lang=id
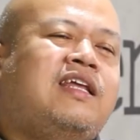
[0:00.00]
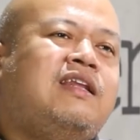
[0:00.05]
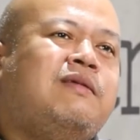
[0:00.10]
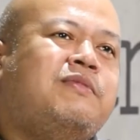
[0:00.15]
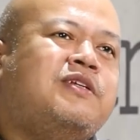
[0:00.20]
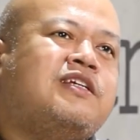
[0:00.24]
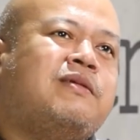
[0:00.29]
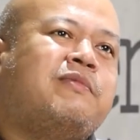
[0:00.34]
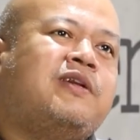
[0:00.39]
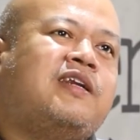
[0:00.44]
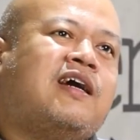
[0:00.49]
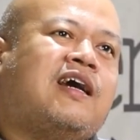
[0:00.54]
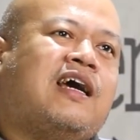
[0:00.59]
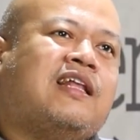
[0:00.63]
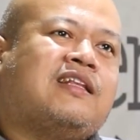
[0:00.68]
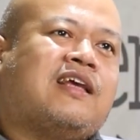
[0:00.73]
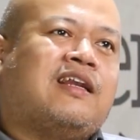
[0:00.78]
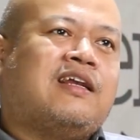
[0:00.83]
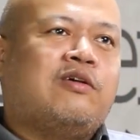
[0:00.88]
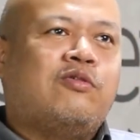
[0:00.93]
ini bisa
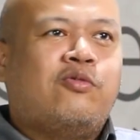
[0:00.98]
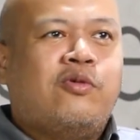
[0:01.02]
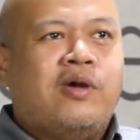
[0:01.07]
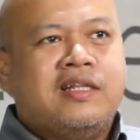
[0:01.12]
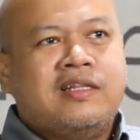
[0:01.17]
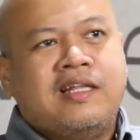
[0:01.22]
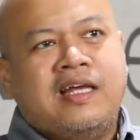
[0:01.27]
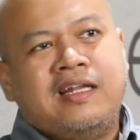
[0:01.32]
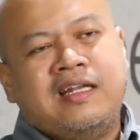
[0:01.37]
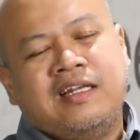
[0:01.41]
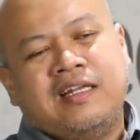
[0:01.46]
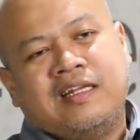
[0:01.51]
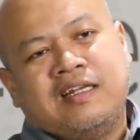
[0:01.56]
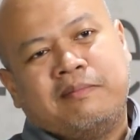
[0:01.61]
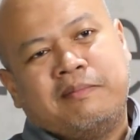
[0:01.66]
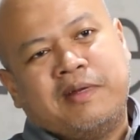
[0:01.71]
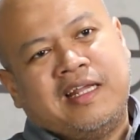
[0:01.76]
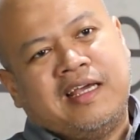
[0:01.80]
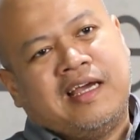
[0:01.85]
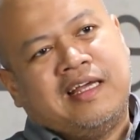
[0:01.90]
meningkatkan kekuatan,
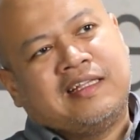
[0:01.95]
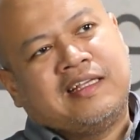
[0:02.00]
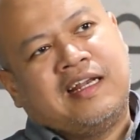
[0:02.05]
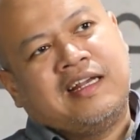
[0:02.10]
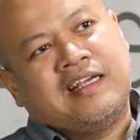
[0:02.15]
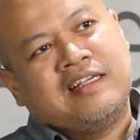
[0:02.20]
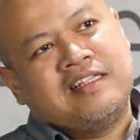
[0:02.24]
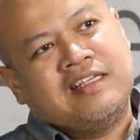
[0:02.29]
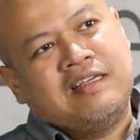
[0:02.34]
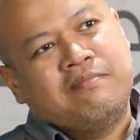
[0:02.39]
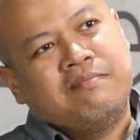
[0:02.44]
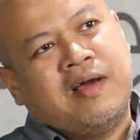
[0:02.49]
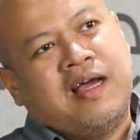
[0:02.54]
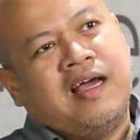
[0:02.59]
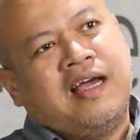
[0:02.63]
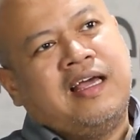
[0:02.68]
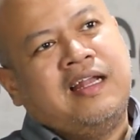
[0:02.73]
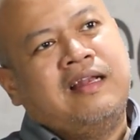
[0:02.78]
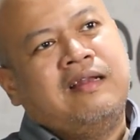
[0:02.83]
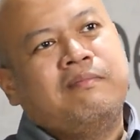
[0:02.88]
meningkatkan
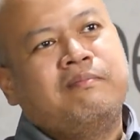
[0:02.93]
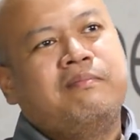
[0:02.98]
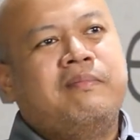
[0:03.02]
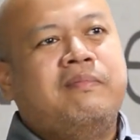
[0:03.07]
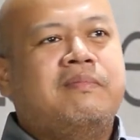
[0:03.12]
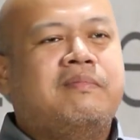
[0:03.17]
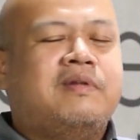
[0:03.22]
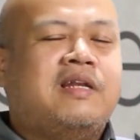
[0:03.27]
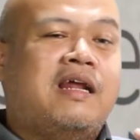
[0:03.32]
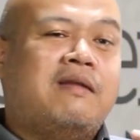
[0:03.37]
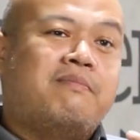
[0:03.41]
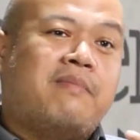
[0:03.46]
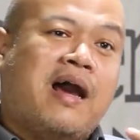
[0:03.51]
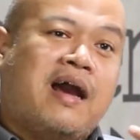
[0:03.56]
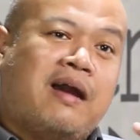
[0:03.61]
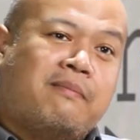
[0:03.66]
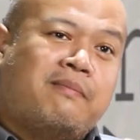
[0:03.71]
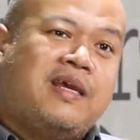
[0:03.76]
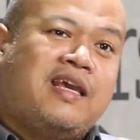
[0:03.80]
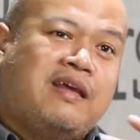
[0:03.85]
keseimbangan, dan
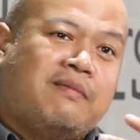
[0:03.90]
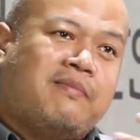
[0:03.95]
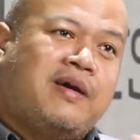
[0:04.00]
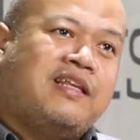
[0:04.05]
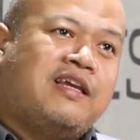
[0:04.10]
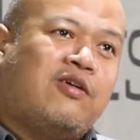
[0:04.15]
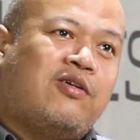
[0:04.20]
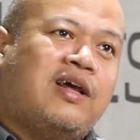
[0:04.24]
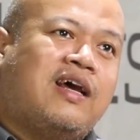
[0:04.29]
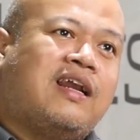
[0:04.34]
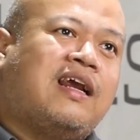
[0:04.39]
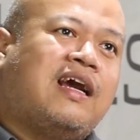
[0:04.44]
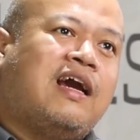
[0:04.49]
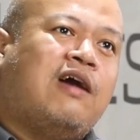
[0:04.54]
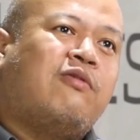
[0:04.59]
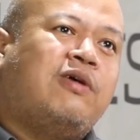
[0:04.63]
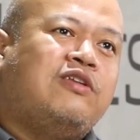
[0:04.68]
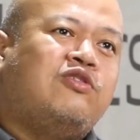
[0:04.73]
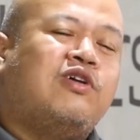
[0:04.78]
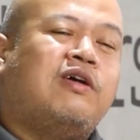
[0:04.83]
ba bikin banyak
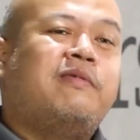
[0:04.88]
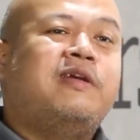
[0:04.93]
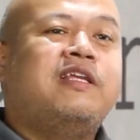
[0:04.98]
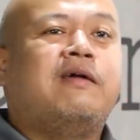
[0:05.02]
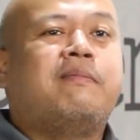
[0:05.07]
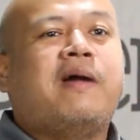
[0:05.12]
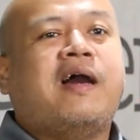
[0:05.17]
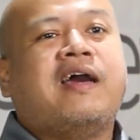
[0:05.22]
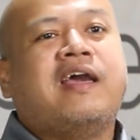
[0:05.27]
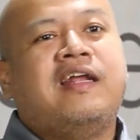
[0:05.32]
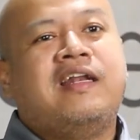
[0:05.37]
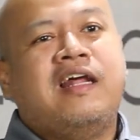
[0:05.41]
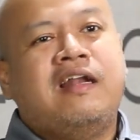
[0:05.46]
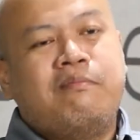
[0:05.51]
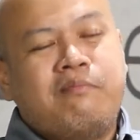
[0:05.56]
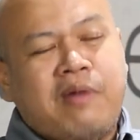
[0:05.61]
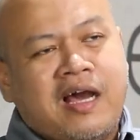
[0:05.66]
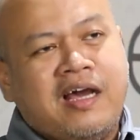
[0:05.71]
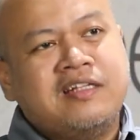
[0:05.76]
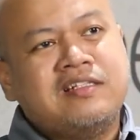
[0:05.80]
olahragawan juga banyak pakai,
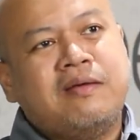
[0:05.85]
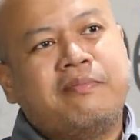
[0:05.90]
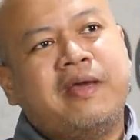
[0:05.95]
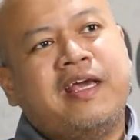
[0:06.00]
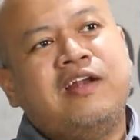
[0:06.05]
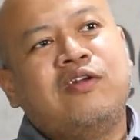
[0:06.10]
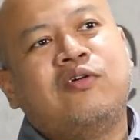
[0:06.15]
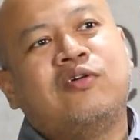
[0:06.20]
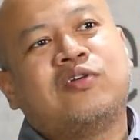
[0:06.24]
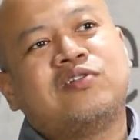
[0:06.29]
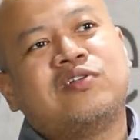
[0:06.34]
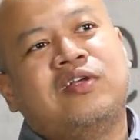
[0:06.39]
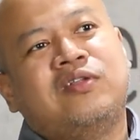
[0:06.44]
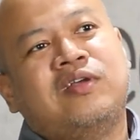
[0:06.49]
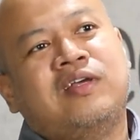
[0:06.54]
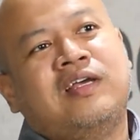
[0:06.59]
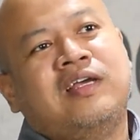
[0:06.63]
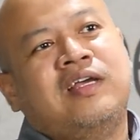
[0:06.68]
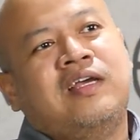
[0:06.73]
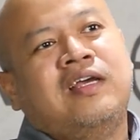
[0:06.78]
dan bahkan sampai endorse
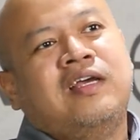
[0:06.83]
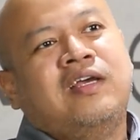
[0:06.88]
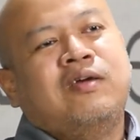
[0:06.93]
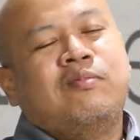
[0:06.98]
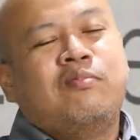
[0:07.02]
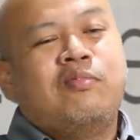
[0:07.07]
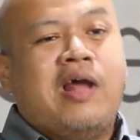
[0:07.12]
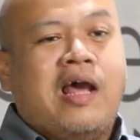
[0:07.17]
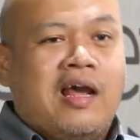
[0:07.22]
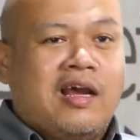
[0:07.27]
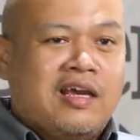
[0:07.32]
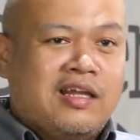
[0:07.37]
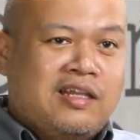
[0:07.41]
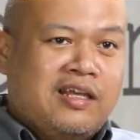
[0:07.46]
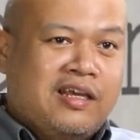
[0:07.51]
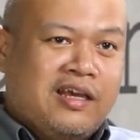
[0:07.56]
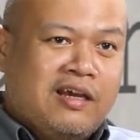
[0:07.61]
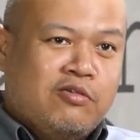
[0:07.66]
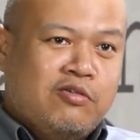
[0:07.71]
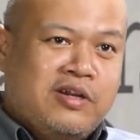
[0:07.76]
gitu ya. Nah,
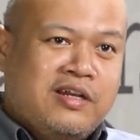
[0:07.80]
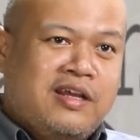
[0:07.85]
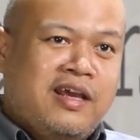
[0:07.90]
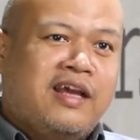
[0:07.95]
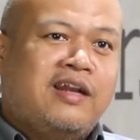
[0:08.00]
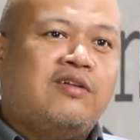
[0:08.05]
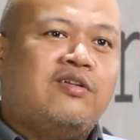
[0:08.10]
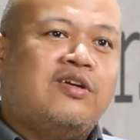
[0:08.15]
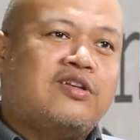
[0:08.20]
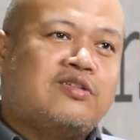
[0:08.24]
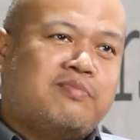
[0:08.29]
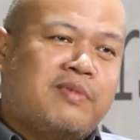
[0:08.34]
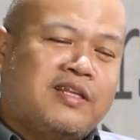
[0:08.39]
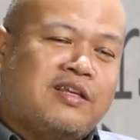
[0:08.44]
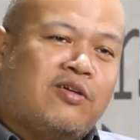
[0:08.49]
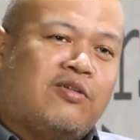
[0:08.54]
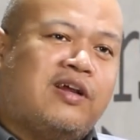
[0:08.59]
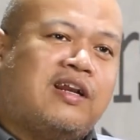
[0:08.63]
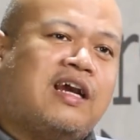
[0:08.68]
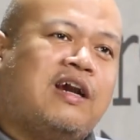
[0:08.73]
ketika udah di endorse,
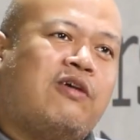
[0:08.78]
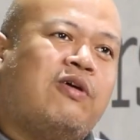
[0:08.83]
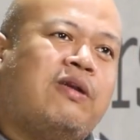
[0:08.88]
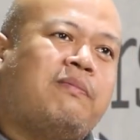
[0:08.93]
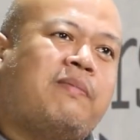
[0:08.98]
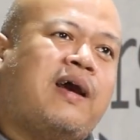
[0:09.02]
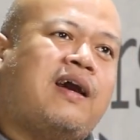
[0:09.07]
banyak olahragawan